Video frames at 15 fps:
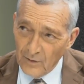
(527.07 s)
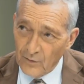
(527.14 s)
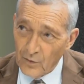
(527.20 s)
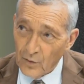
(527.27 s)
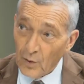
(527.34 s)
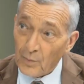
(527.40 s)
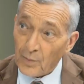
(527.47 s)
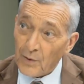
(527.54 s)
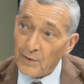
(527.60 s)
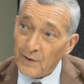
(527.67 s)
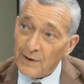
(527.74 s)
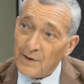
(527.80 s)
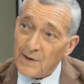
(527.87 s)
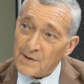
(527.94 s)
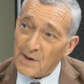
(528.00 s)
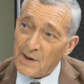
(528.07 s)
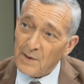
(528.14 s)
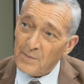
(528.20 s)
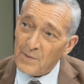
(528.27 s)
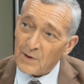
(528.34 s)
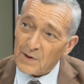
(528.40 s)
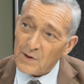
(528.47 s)
vous reprenez des
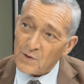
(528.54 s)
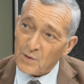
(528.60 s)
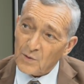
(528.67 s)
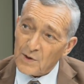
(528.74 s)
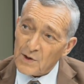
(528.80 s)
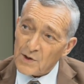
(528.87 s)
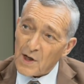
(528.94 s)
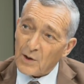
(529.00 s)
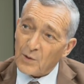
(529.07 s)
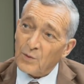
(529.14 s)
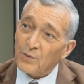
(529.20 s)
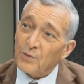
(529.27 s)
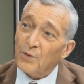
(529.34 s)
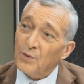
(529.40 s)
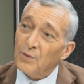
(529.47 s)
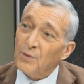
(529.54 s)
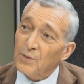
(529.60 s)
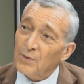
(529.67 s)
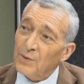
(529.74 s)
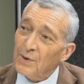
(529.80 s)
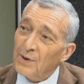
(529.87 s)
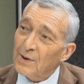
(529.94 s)
éléments qui sont déjà
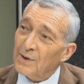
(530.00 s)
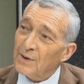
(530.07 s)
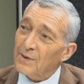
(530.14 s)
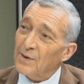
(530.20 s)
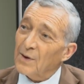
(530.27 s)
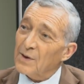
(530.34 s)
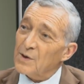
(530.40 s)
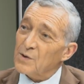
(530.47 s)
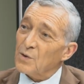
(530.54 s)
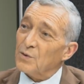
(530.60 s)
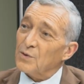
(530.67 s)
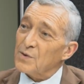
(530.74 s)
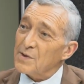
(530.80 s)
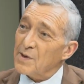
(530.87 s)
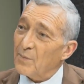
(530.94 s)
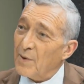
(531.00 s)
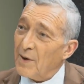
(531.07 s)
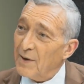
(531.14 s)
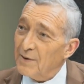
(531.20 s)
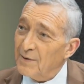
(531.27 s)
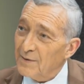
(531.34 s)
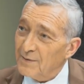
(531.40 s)
contenus dans les autres
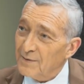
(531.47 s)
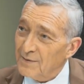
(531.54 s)
appareils.